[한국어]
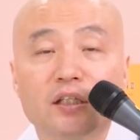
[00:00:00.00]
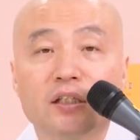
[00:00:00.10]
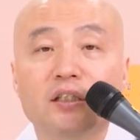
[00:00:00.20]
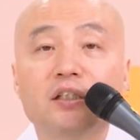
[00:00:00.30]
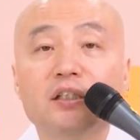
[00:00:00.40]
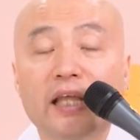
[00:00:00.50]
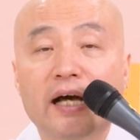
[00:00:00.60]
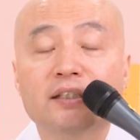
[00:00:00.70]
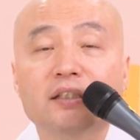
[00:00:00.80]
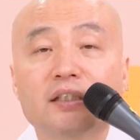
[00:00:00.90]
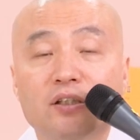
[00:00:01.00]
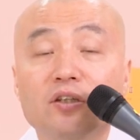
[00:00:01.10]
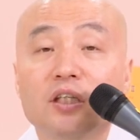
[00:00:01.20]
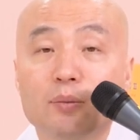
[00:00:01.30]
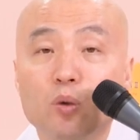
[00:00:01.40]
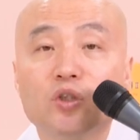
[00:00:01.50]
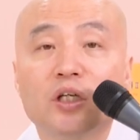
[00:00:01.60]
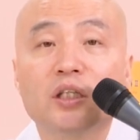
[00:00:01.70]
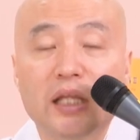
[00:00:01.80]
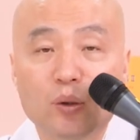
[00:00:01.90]
그들을 대하는 그런
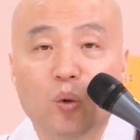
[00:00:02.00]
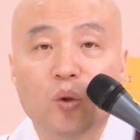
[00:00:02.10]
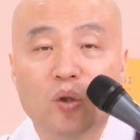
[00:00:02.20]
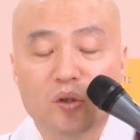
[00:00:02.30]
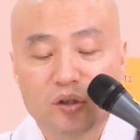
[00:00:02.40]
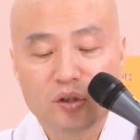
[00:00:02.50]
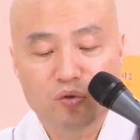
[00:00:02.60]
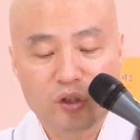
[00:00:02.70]
기본적인 태도를